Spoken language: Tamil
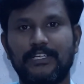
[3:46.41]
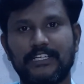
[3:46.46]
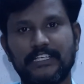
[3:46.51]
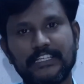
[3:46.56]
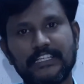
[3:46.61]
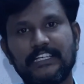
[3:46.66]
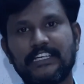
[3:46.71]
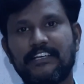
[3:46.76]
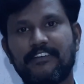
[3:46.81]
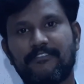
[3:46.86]

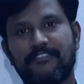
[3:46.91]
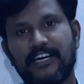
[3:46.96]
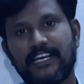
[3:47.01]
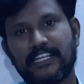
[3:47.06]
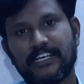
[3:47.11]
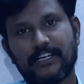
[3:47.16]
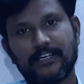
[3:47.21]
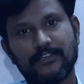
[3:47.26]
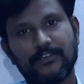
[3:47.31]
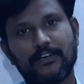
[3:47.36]
இதே நீங்கள் வேறு
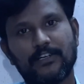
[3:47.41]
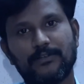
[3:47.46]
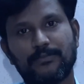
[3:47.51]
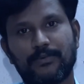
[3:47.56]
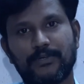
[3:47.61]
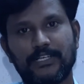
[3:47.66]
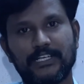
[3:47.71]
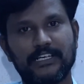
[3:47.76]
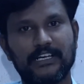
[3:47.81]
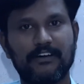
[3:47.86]
கண்ட்ரோலர்
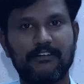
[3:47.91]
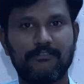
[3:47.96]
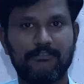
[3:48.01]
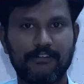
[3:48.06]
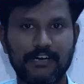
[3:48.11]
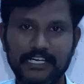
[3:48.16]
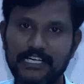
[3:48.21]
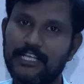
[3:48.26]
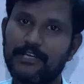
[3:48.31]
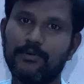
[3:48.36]
போட்டிங்கன்னா
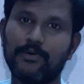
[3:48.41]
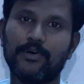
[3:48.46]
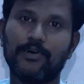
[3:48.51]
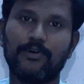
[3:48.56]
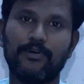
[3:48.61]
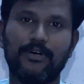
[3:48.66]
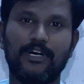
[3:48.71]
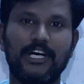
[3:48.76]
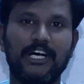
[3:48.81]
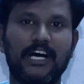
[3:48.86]
வண்டி
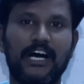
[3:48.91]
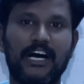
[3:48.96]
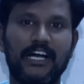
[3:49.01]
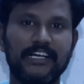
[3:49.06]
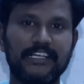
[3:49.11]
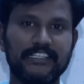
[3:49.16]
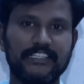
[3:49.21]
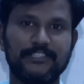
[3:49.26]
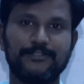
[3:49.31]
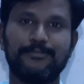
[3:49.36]
ஓடும்
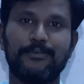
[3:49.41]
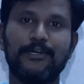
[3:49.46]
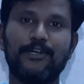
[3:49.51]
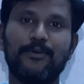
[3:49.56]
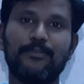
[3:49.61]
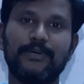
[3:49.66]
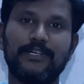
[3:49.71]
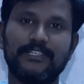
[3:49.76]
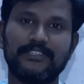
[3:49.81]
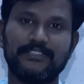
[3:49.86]
ஆனால் இந்த
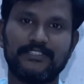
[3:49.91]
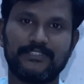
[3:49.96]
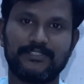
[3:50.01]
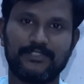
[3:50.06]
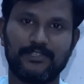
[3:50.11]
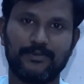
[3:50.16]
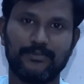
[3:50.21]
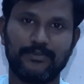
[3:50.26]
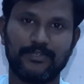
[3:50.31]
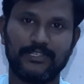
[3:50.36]
ஸ்பீடோமீட்டர்
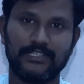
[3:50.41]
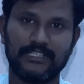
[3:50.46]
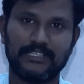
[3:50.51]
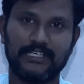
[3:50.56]
சிஸ்டமு